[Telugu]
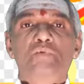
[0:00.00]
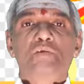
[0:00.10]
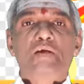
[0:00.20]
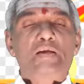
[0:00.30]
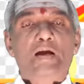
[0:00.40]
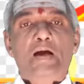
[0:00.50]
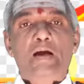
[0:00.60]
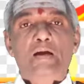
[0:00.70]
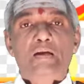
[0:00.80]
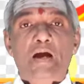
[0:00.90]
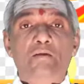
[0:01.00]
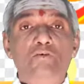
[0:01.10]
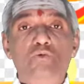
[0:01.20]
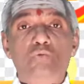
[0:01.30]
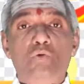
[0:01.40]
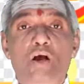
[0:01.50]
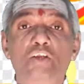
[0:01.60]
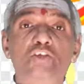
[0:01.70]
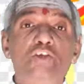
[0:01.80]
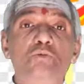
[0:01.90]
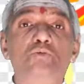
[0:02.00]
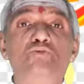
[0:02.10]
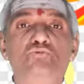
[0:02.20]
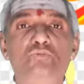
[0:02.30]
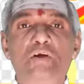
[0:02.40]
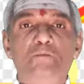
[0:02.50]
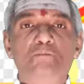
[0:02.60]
కనుక రావణుడు ఆంజనేయుని మెచ్చుకున్నాడు